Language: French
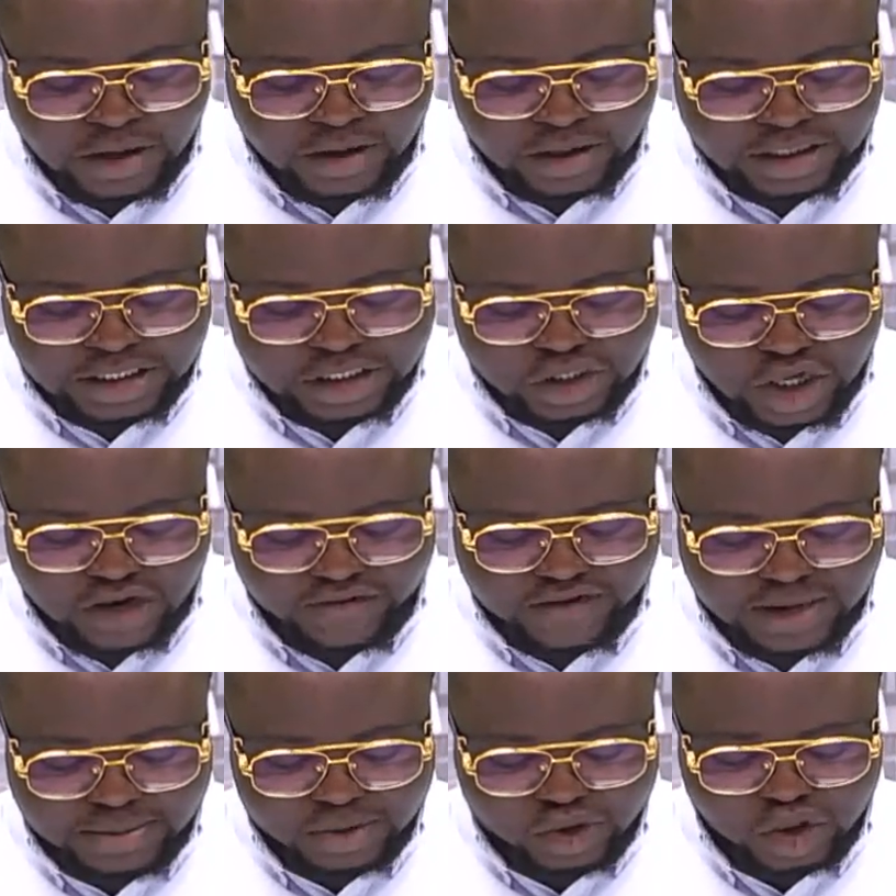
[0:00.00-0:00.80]

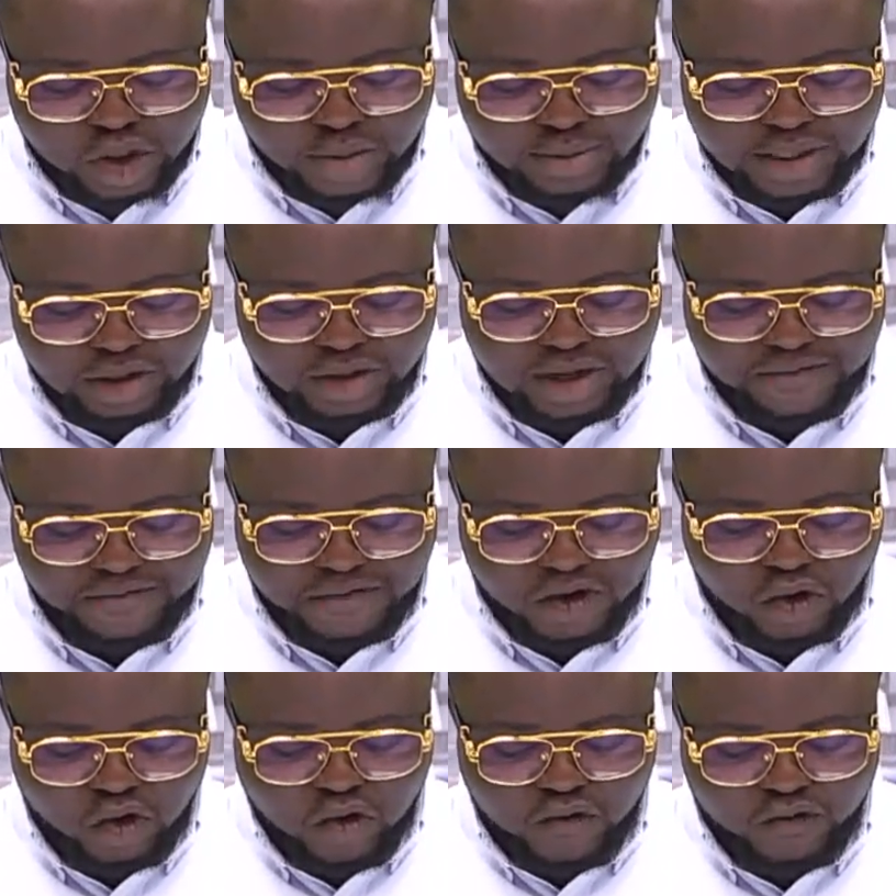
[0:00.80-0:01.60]
19e sommet de la
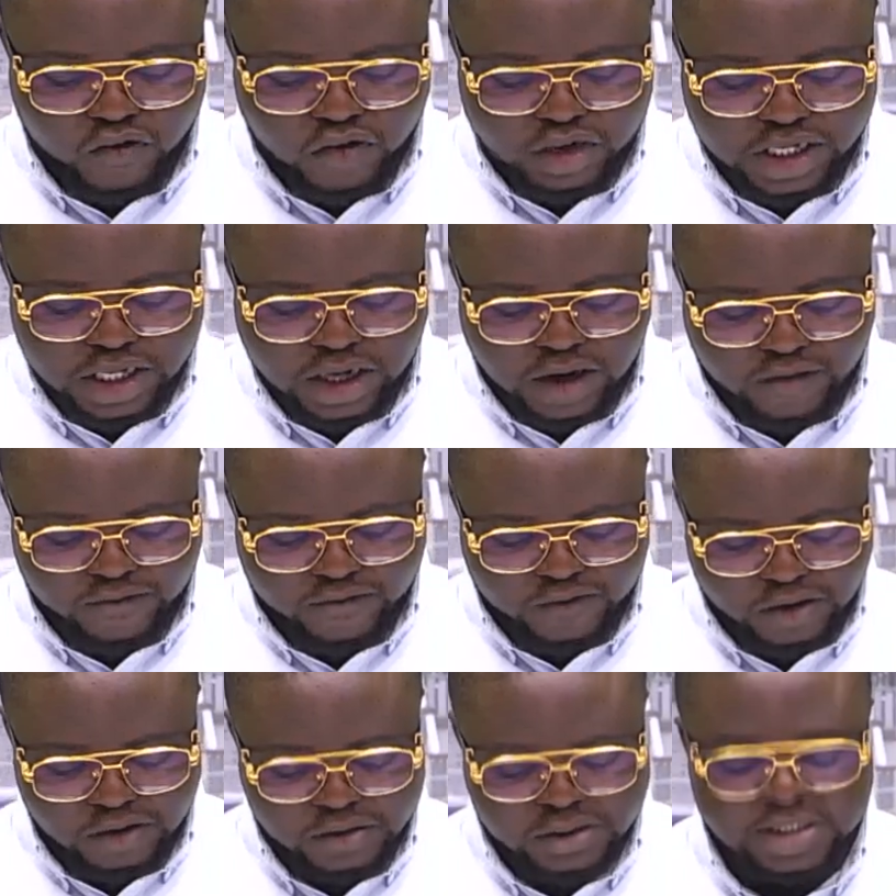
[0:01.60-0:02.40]
francophonie en
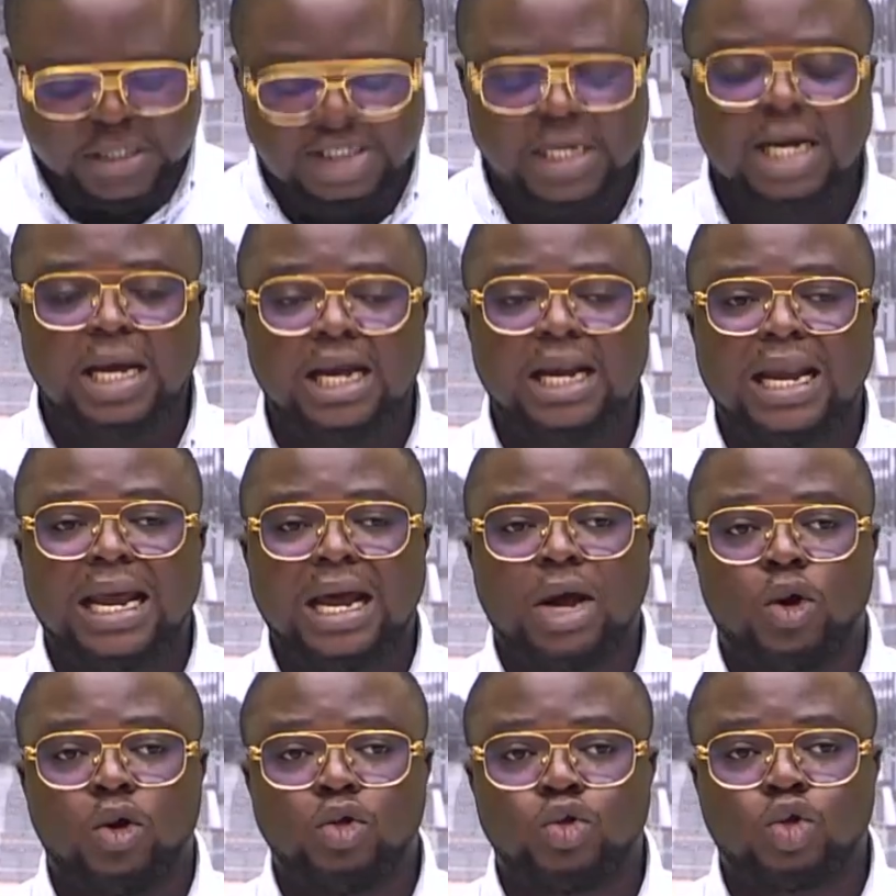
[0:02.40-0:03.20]
France
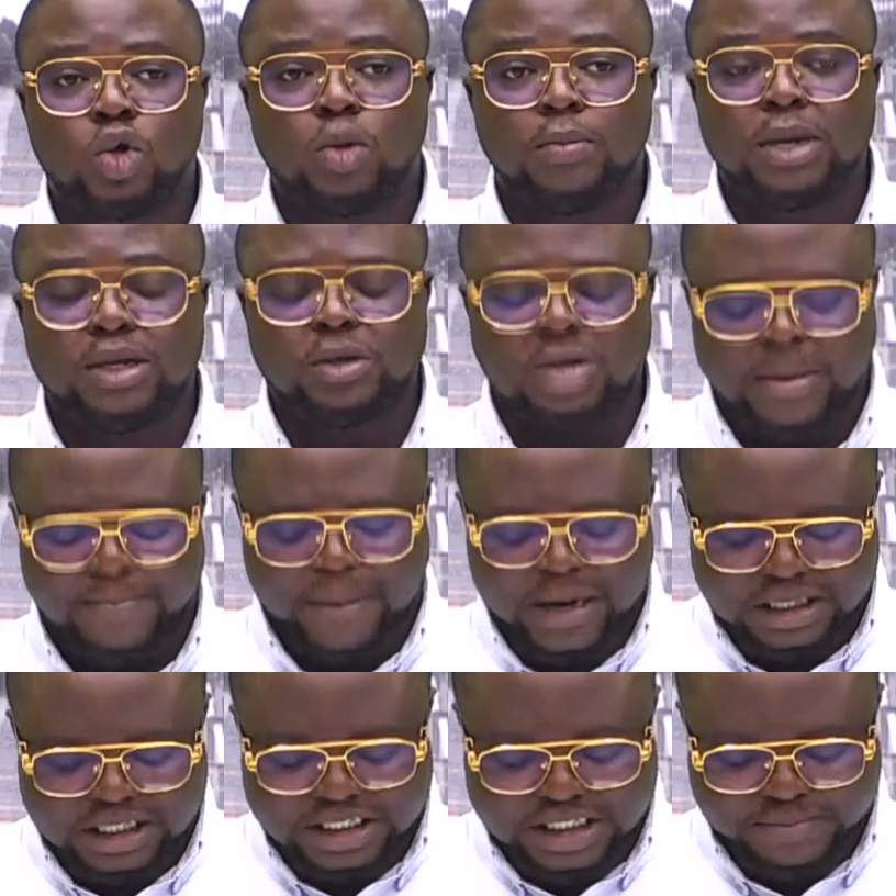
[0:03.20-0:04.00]
les retombées de la
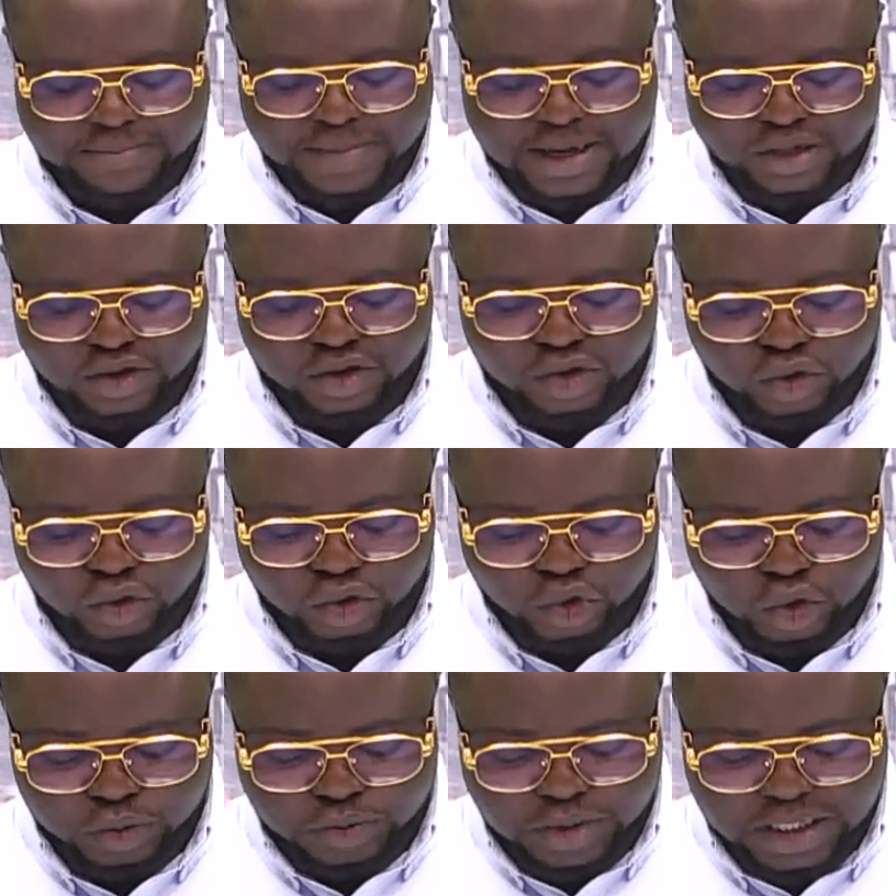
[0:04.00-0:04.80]
participation
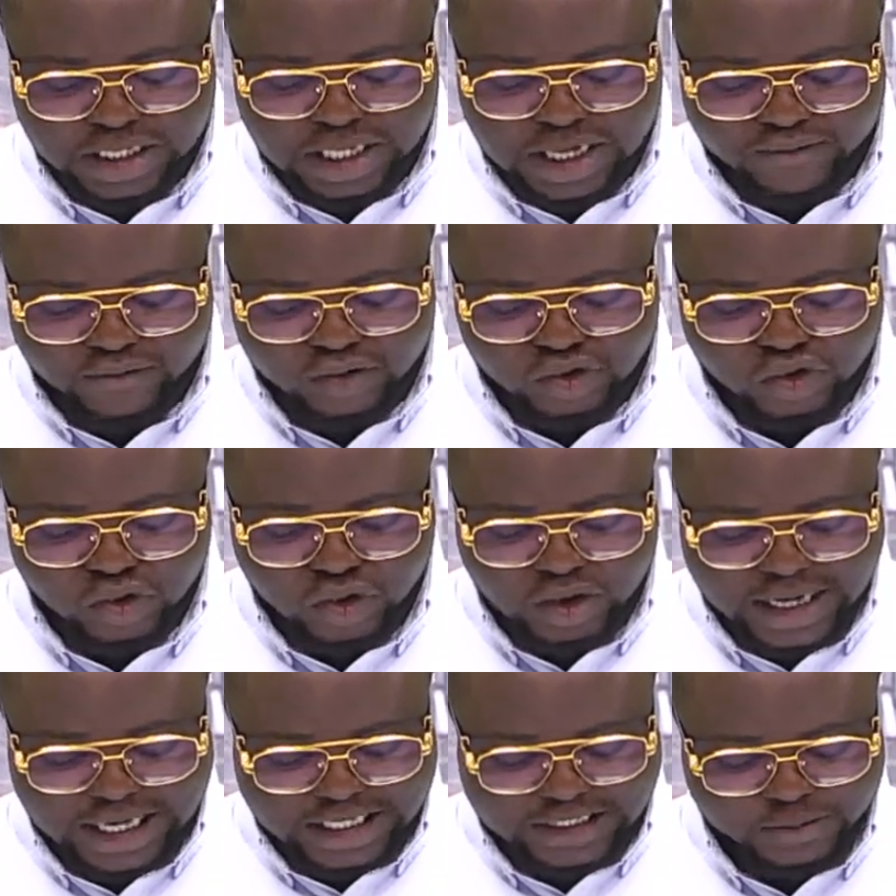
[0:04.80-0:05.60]
du Bénin vous
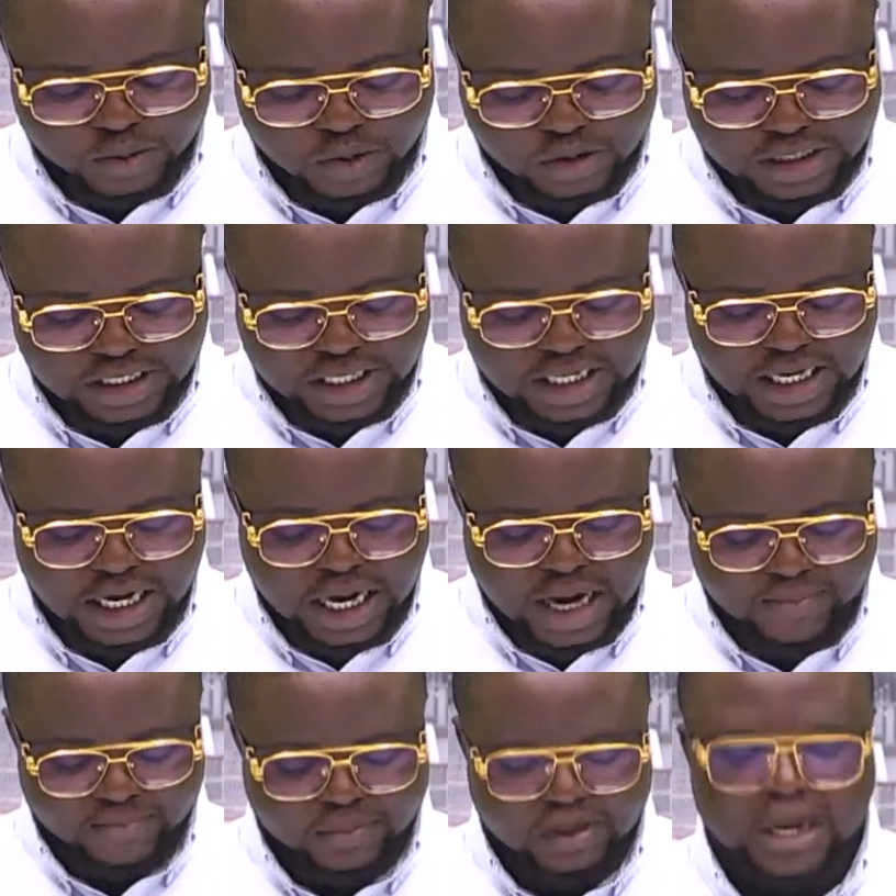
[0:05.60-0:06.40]
sont exposées
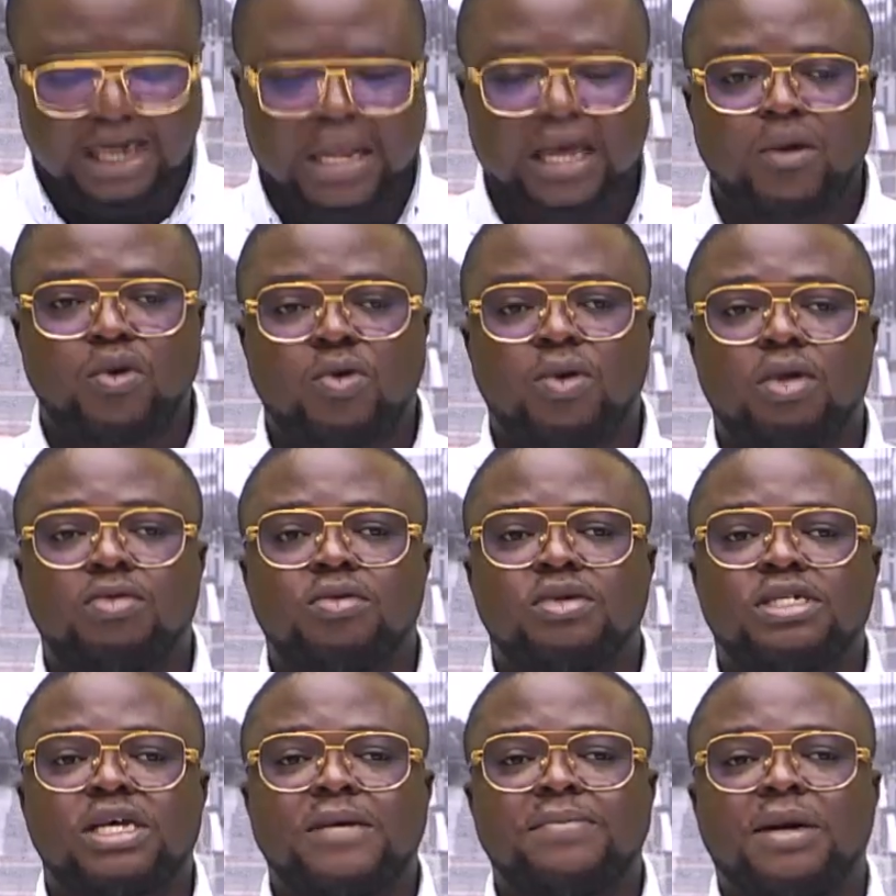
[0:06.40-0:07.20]
dans les colonnes
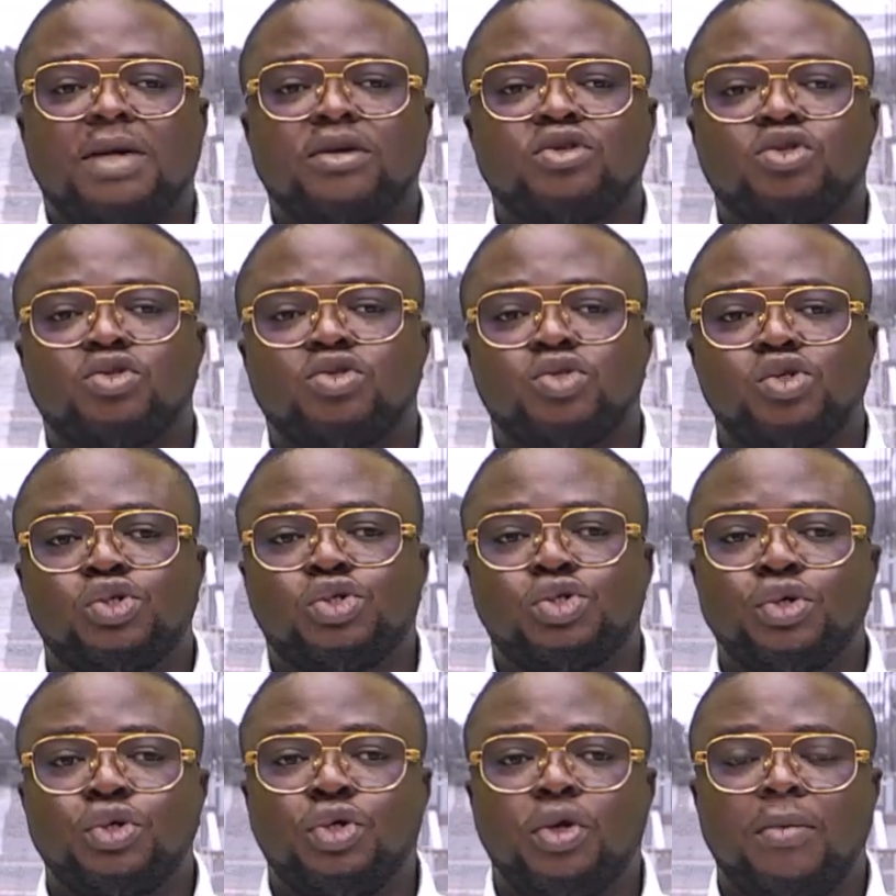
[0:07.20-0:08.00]
de sa parution de
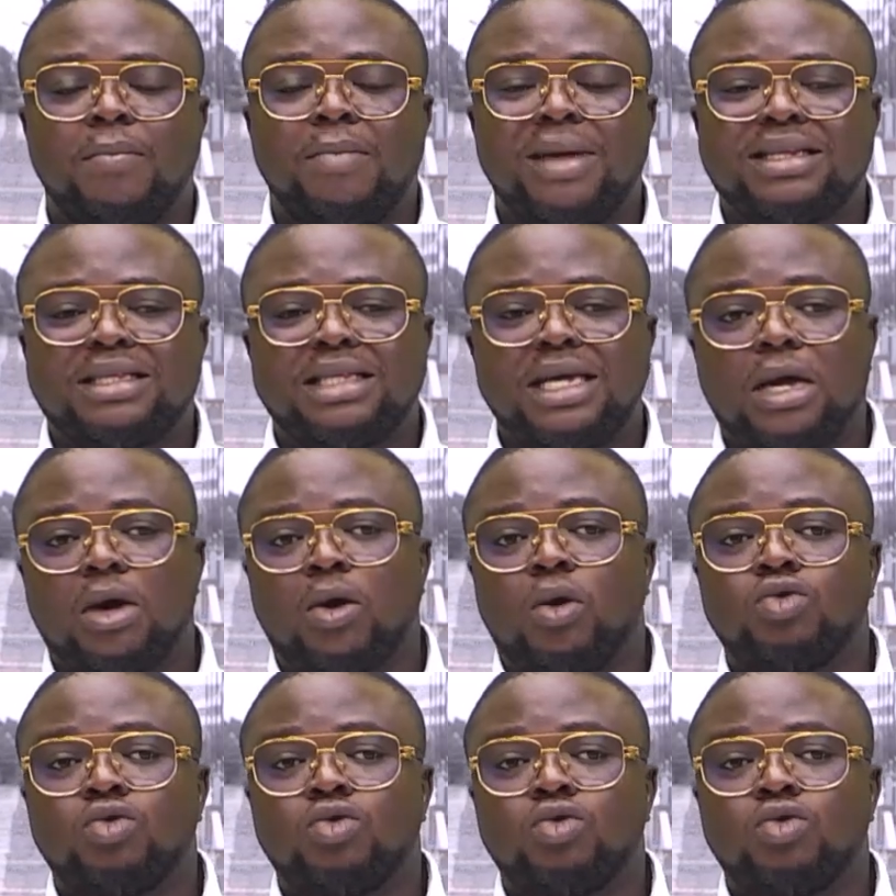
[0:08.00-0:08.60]
ce matin.